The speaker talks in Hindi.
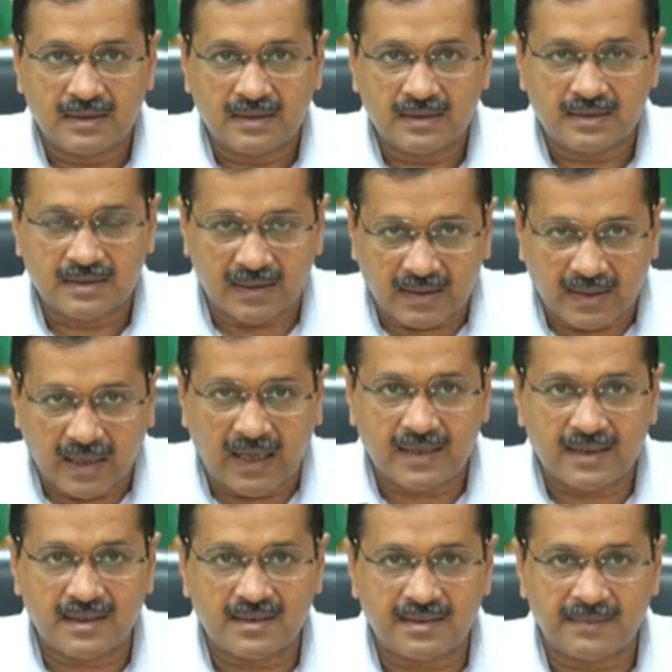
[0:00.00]
सरकार
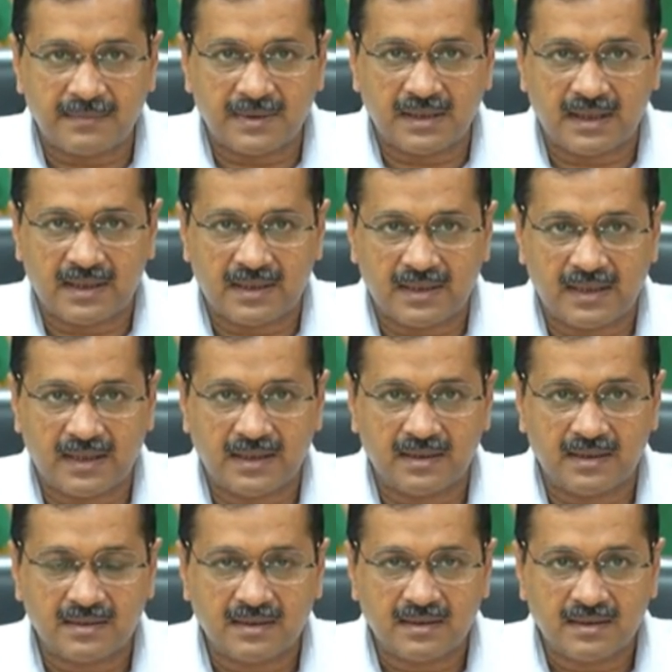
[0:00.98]
की जिम्मेदारी है
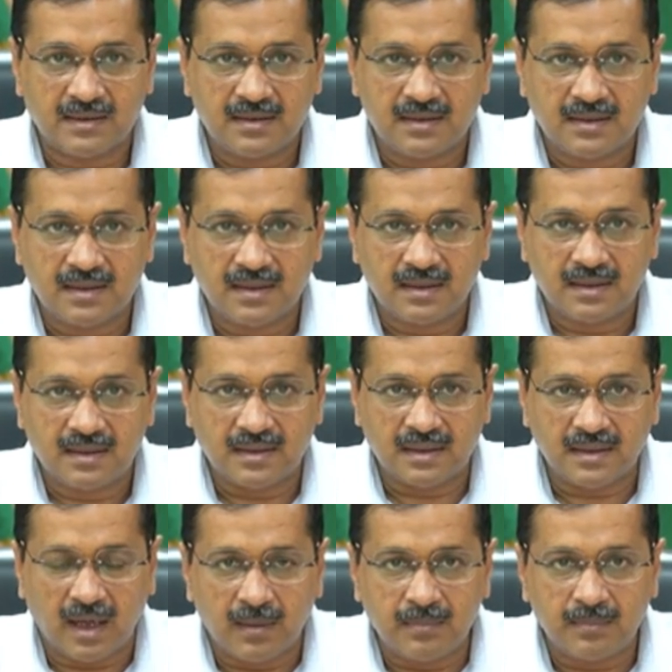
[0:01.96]
कि
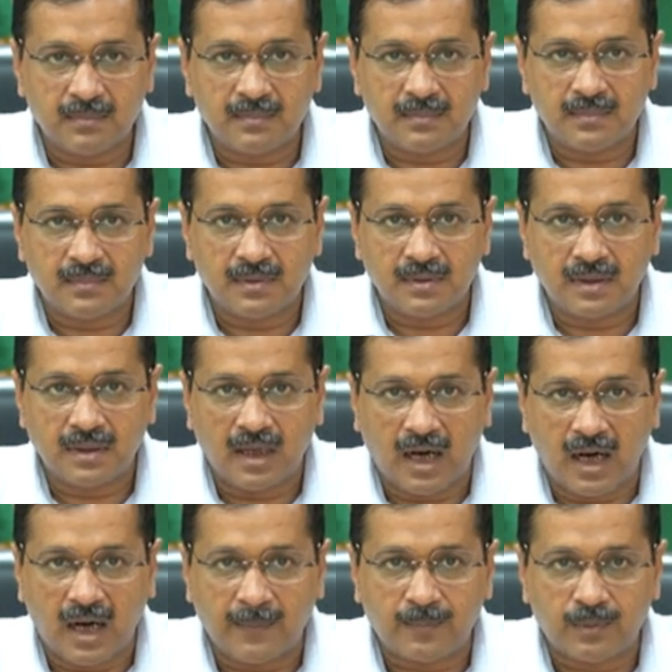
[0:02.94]
हम
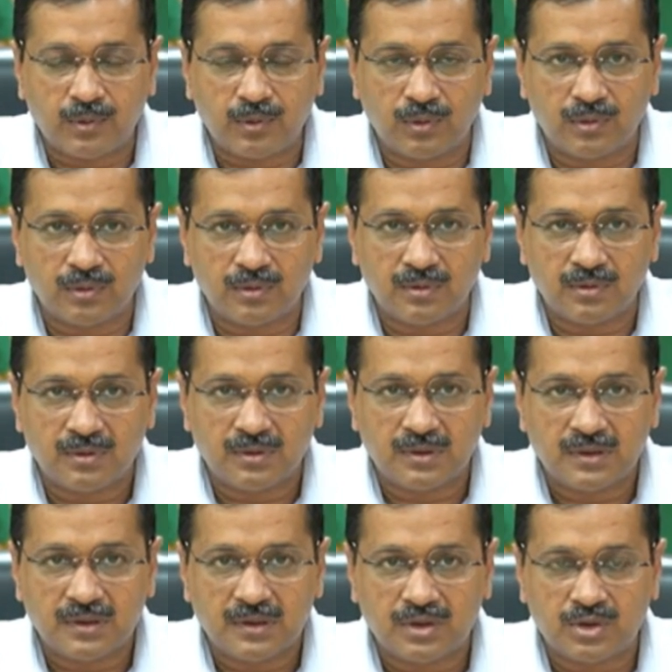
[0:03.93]
आपको
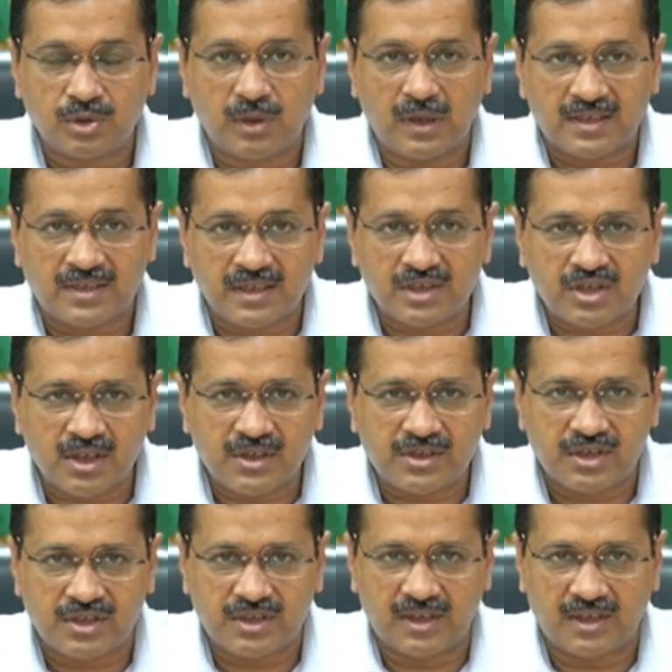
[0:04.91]
जो एसेंशियल
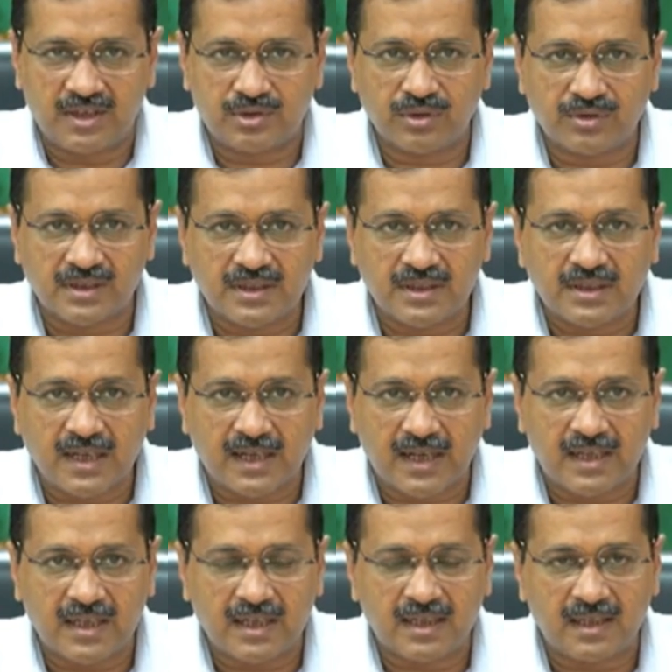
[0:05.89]
चीज़ें हैं जो ज़िंदा
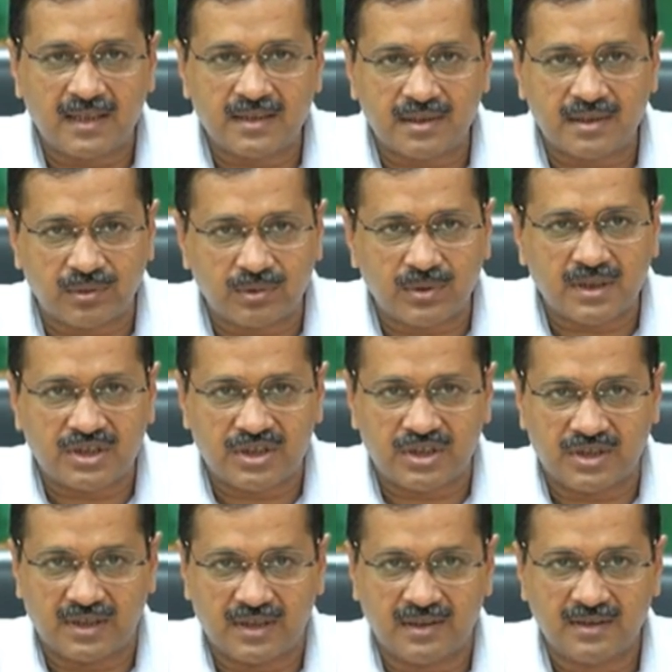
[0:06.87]
रहने के लिए ज़रूरी
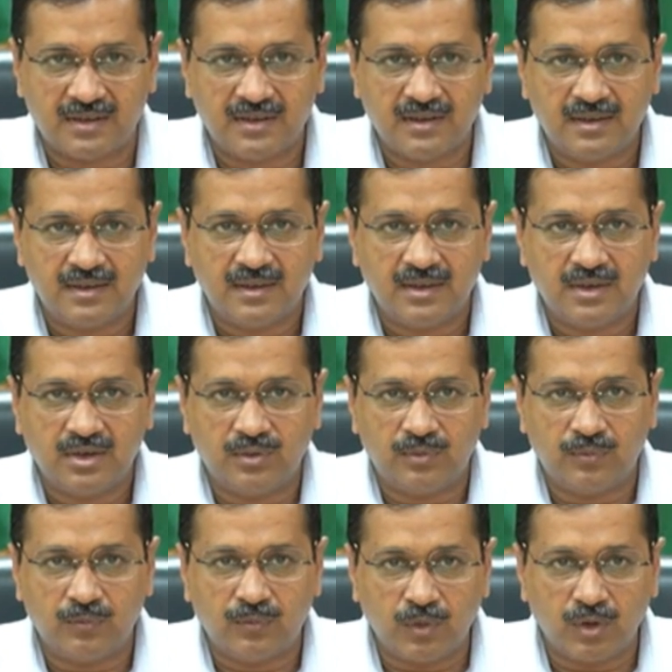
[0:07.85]
चीज़ें हैं
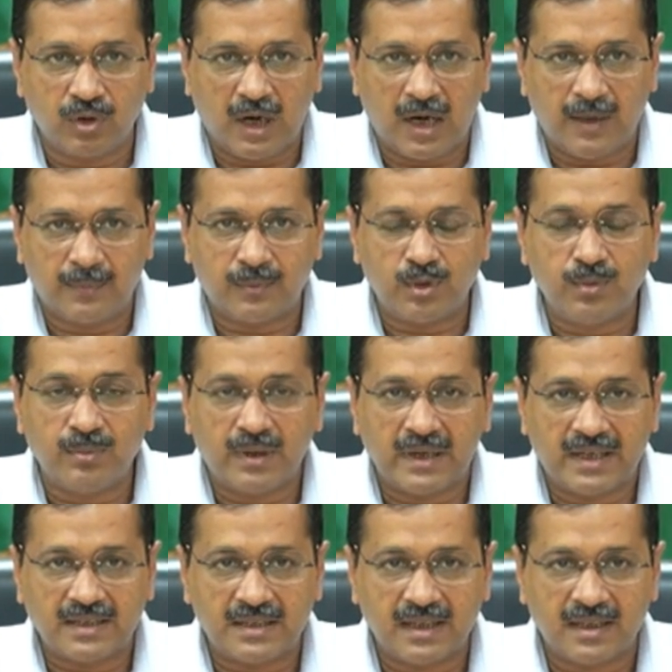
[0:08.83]
वो आपको
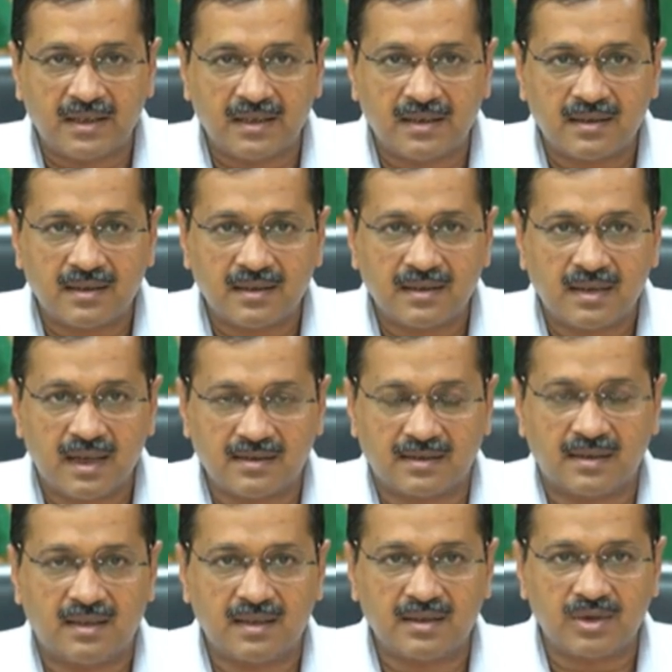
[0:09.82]
मुहैया
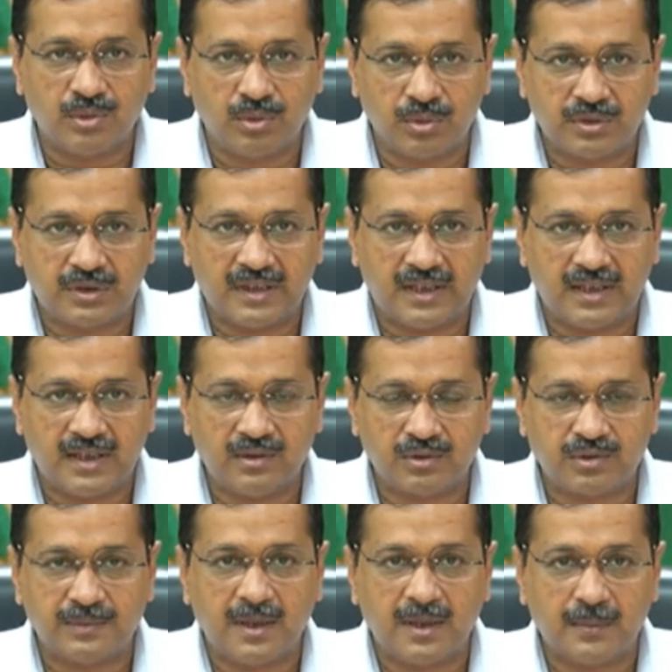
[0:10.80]
आसानी से होती रहें
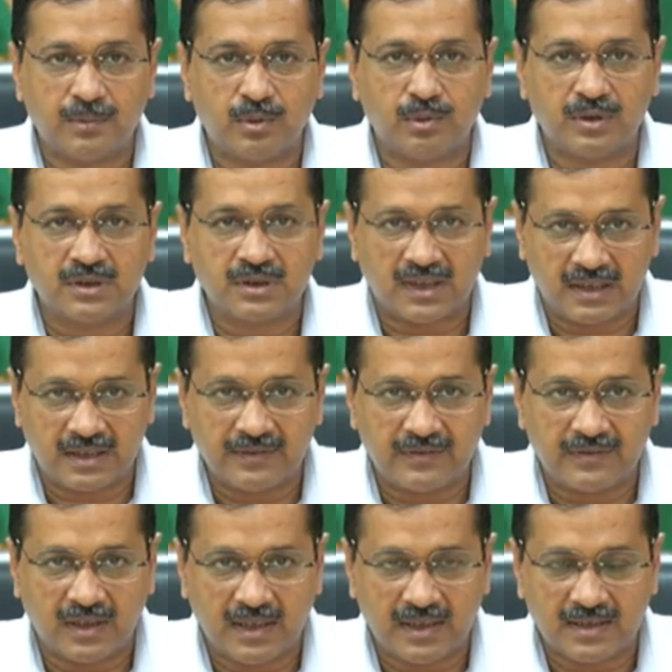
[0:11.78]
उसमें आपको कोई तकलीफ़
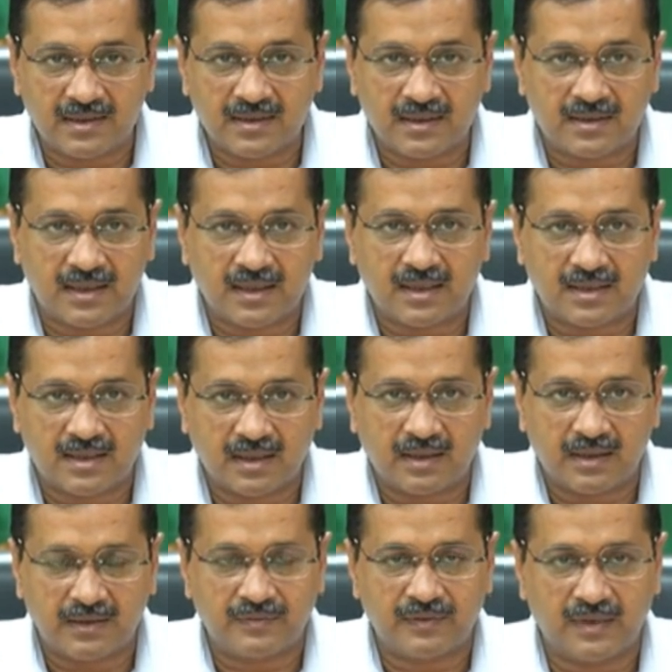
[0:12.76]
ना आए किसी तरह की
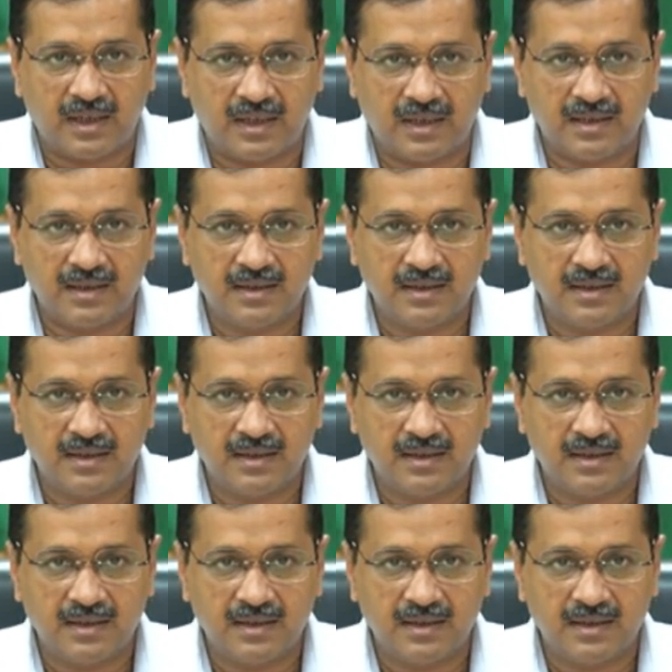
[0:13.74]
तकलीफ़ ना आए